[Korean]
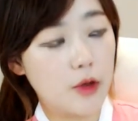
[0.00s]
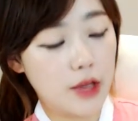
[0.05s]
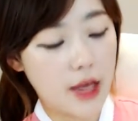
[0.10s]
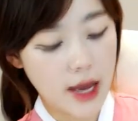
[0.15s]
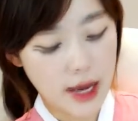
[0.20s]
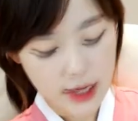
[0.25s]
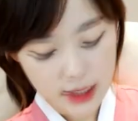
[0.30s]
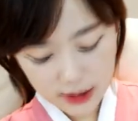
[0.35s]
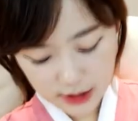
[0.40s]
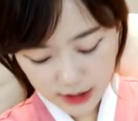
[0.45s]

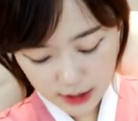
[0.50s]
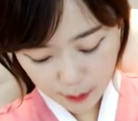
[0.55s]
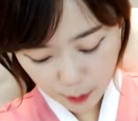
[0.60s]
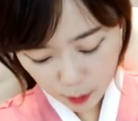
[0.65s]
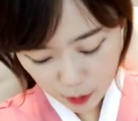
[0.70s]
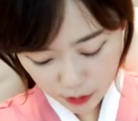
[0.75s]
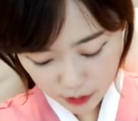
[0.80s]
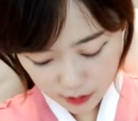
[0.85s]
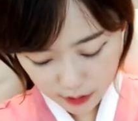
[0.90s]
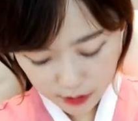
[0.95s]
개인
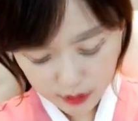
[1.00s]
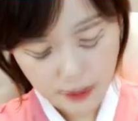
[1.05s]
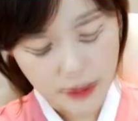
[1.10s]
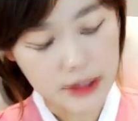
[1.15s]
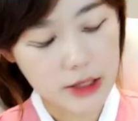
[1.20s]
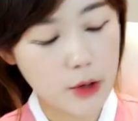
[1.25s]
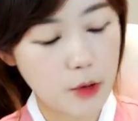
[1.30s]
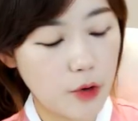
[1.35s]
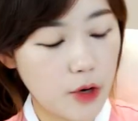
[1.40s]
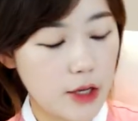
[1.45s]
기본 그
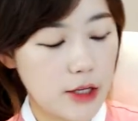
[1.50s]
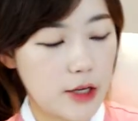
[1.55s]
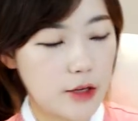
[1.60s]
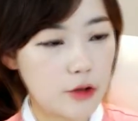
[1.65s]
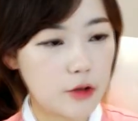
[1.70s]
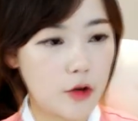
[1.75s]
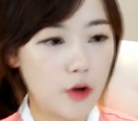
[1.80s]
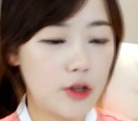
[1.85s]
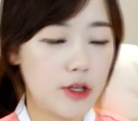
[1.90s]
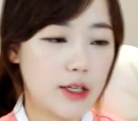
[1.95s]
배상권에 대해서는
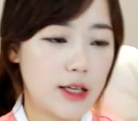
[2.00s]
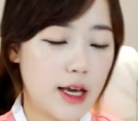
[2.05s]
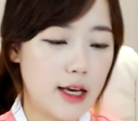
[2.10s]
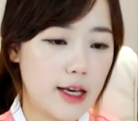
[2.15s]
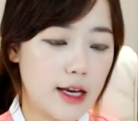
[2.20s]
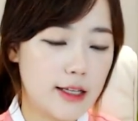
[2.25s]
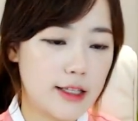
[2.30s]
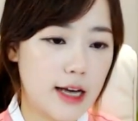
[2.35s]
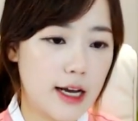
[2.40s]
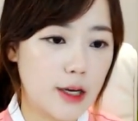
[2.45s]
더 이상
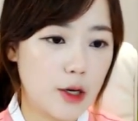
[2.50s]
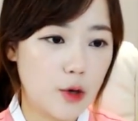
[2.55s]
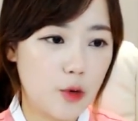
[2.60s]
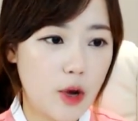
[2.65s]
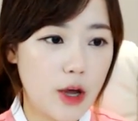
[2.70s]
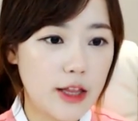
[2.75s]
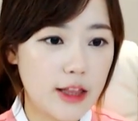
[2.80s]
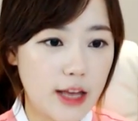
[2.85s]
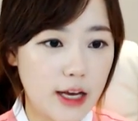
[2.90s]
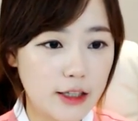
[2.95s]
얘기하지 않기로
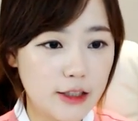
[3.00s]
한다.